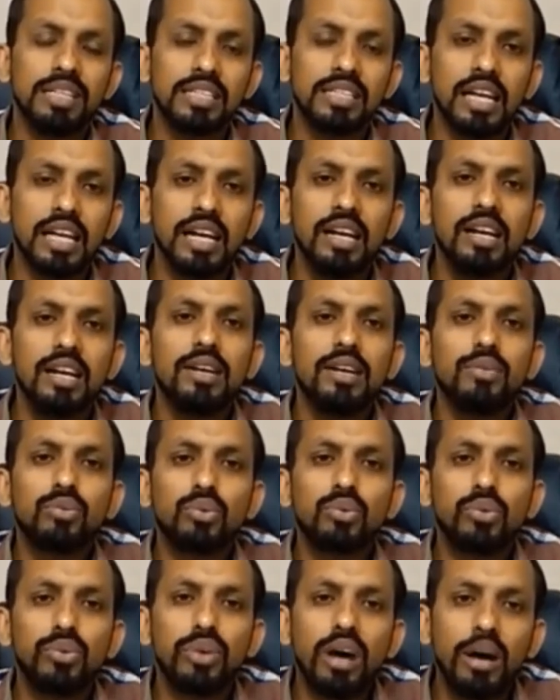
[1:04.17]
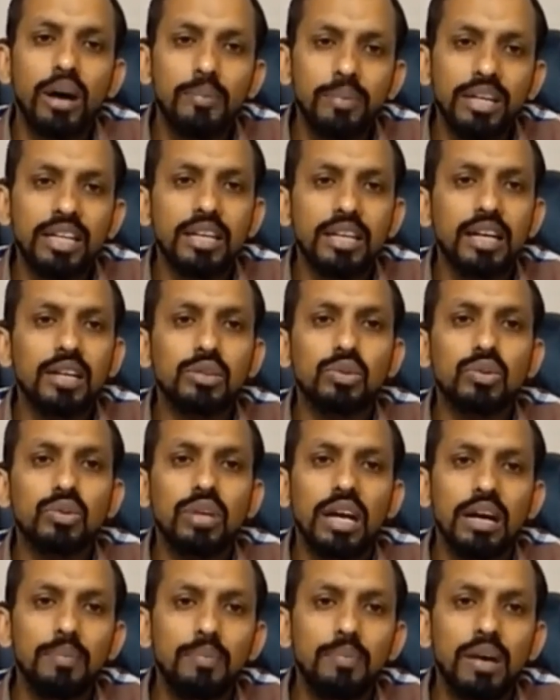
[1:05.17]
बेस है तो अमेरिका जो
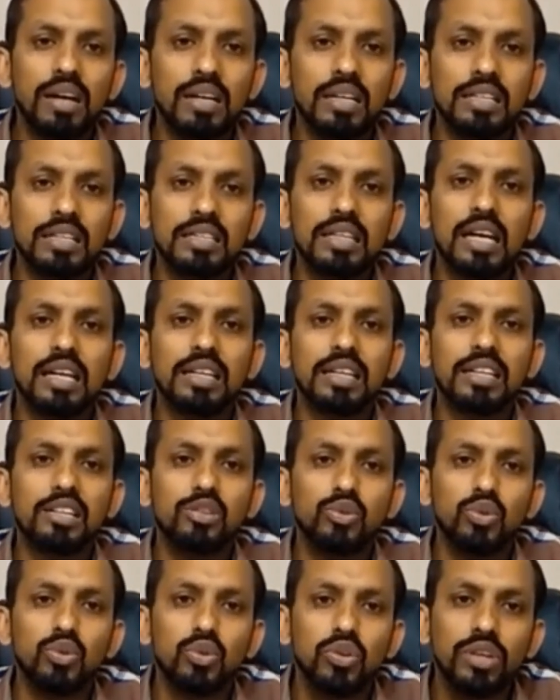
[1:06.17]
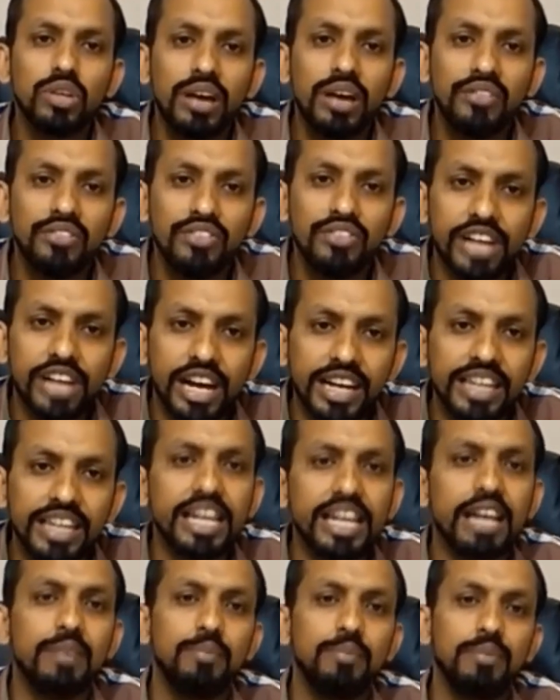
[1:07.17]
है पाकिस्तान की
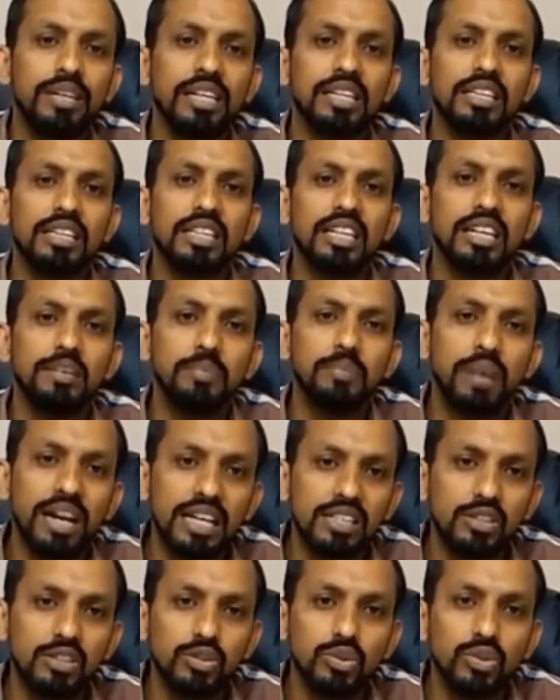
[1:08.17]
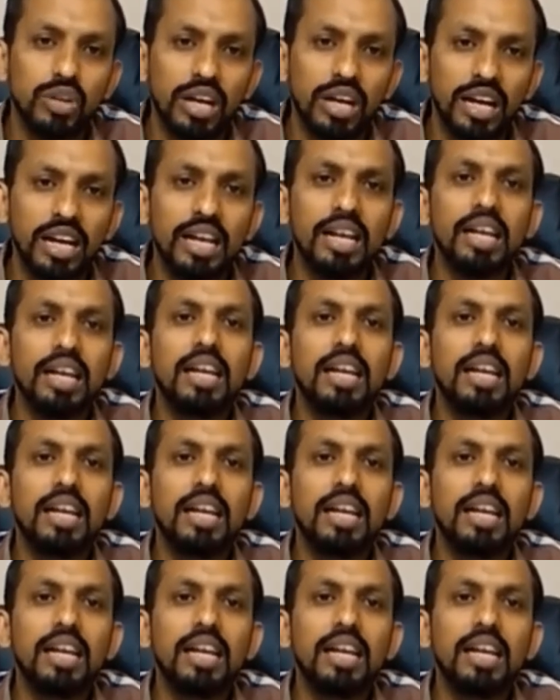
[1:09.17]
जोग्राफियाई अहमियत के बायस जो है